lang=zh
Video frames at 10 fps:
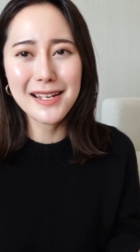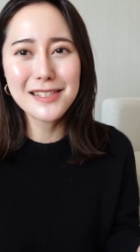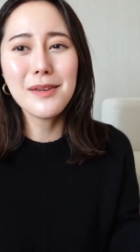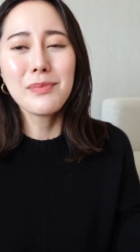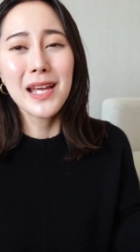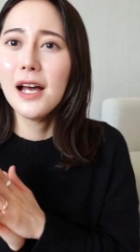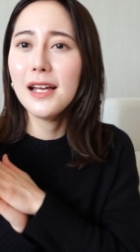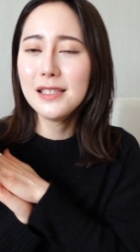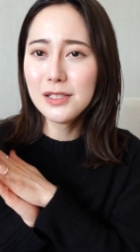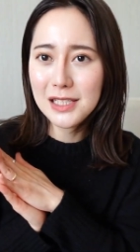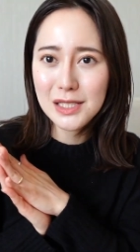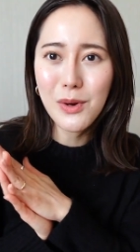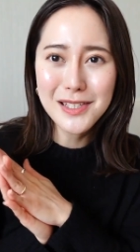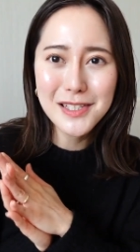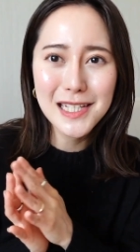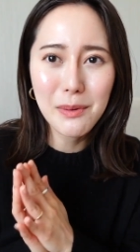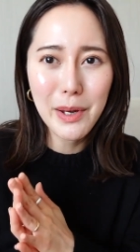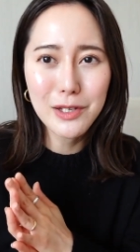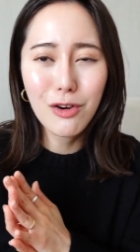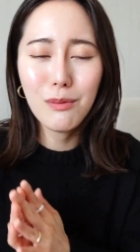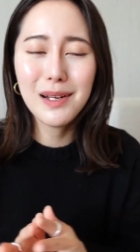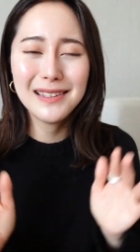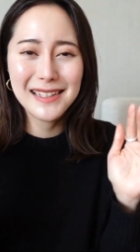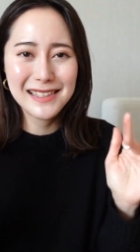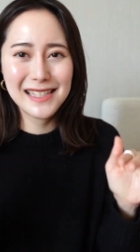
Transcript: 还是很喜欢这些的朋友们呢，